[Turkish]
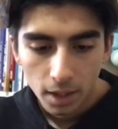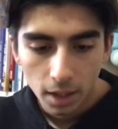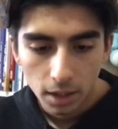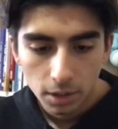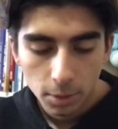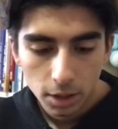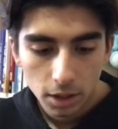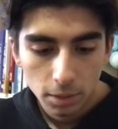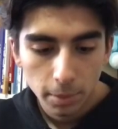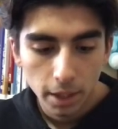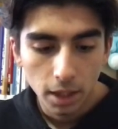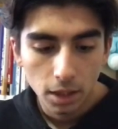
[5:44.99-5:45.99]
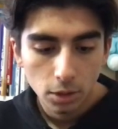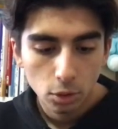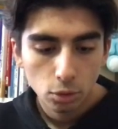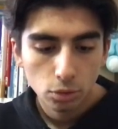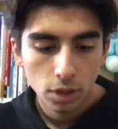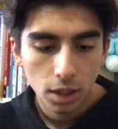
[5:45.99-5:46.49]
Hadi bakalım
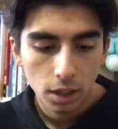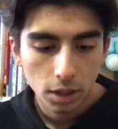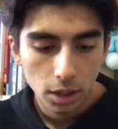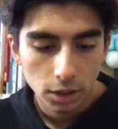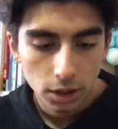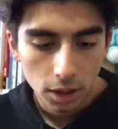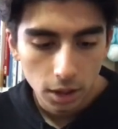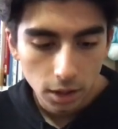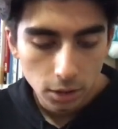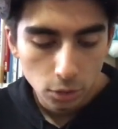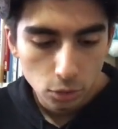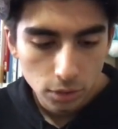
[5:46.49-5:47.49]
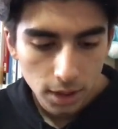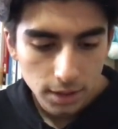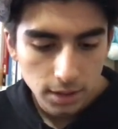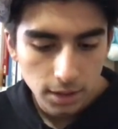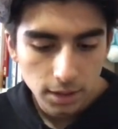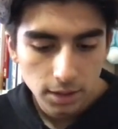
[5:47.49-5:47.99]
59 arkadaşlar. Hadi
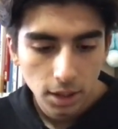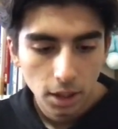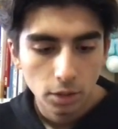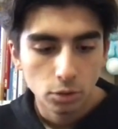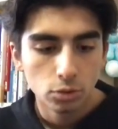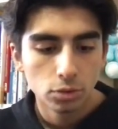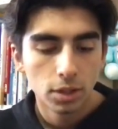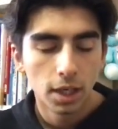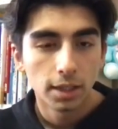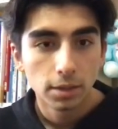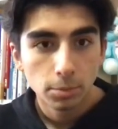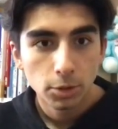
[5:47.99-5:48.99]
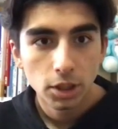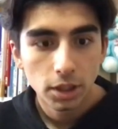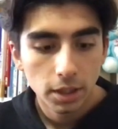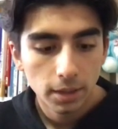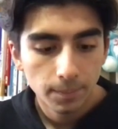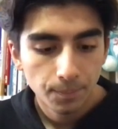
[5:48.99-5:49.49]
güzelsiniz.
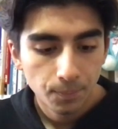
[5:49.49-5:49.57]
%62.